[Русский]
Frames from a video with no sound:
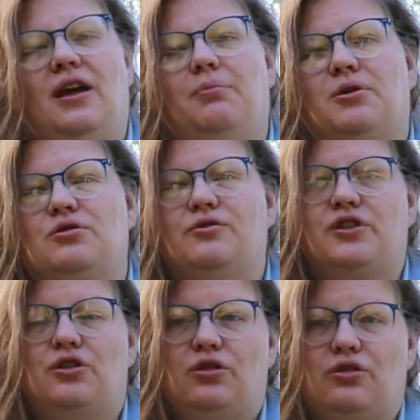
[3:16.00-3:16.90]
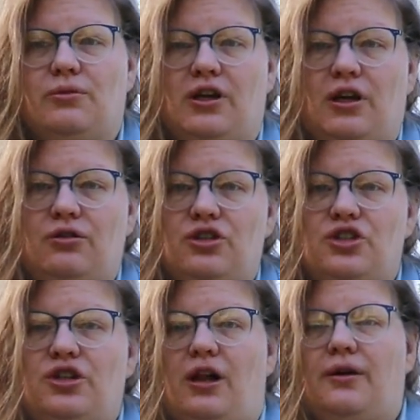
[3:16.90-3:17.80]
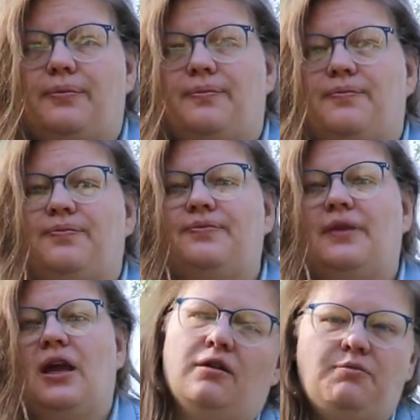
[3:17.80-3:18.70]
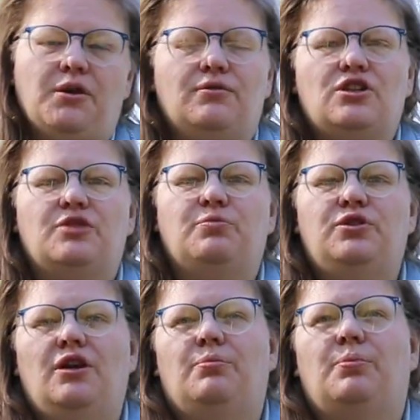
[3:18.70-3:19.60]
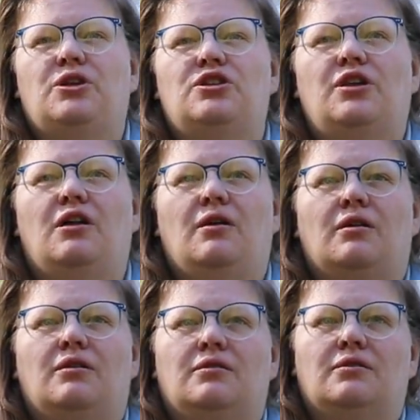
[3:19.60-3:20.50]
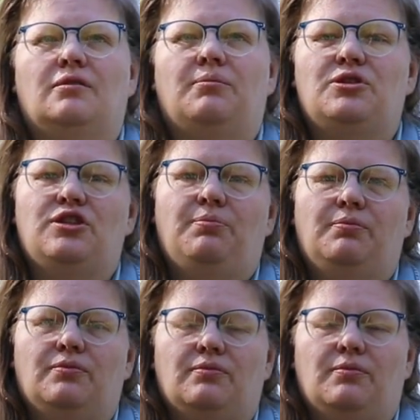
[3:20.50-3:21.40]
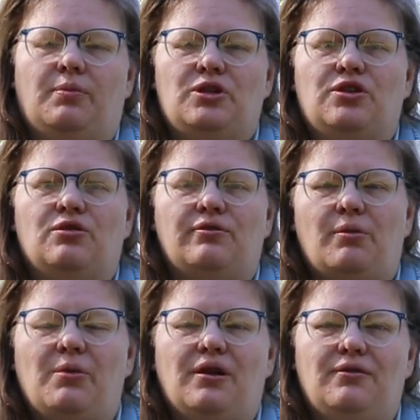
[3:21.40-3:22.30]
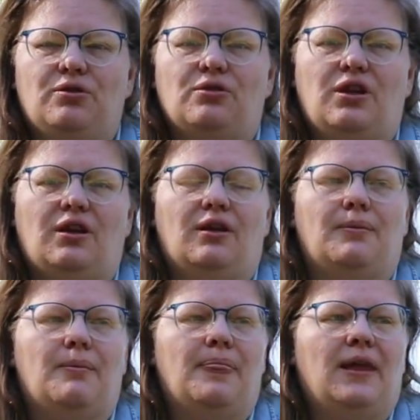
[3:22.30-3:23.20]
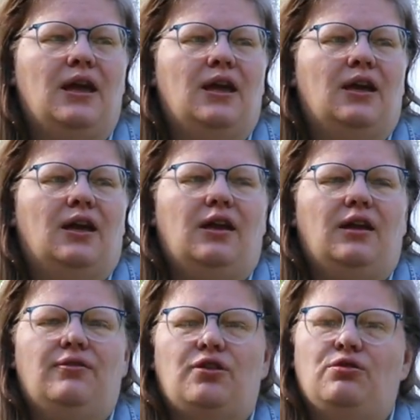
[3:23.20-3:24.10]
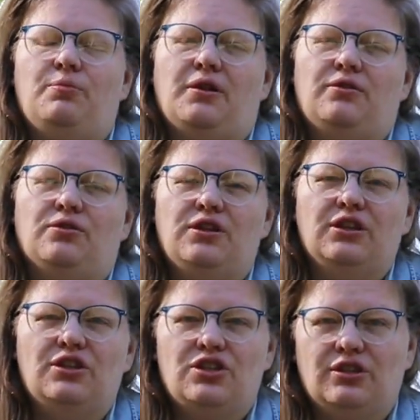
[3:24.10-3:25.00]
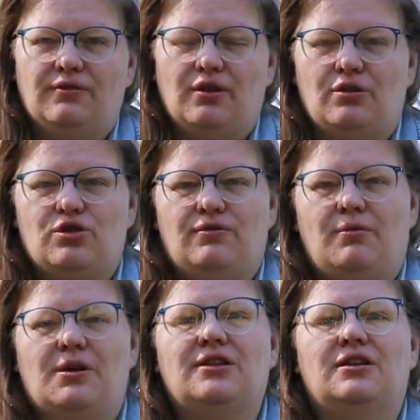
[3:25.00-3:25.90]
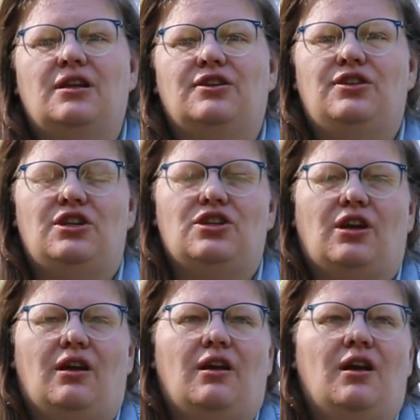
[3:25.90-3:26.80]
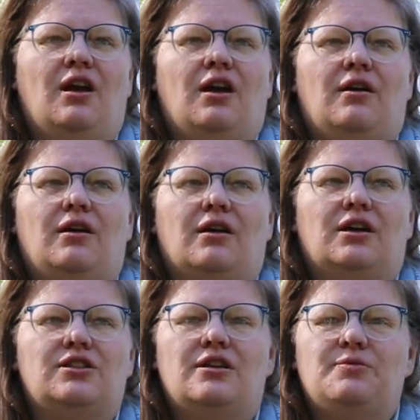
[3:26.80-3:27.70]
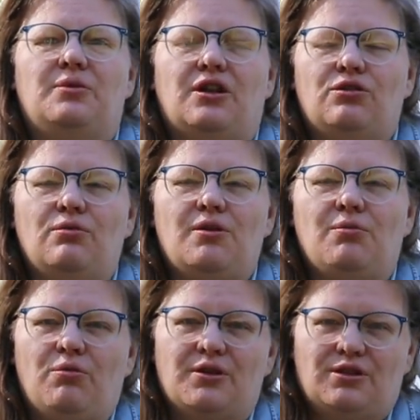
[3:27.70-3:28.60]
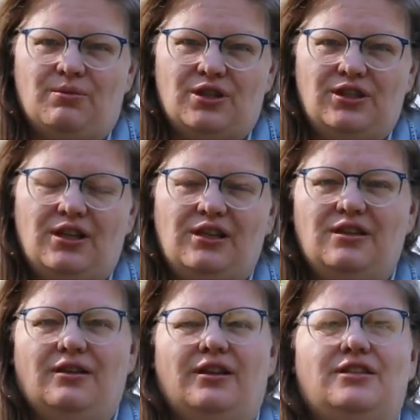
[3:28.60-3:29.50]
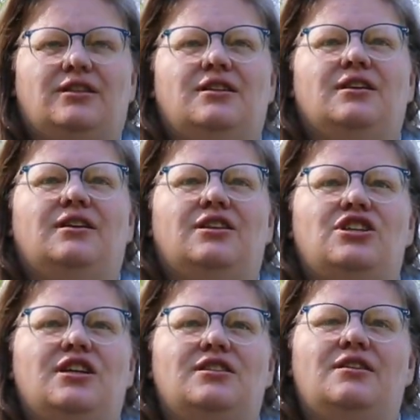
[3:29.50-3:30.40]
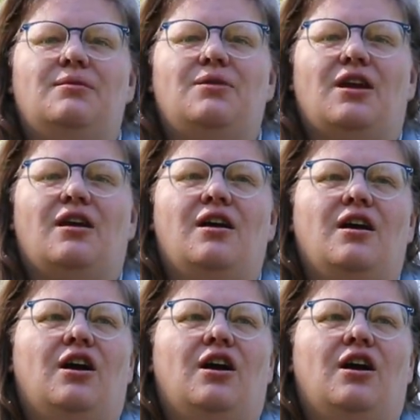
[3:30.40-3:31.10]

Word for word: я пару слов скажу о том, как я ее дочитала. В первую часть пути я прочитала э, почти, почти ровно половину книги – и вторую половину книги дочитывала уже в обратной электричке. Э, казалось бы, рандомным образом разделилась эта книга на части для меня,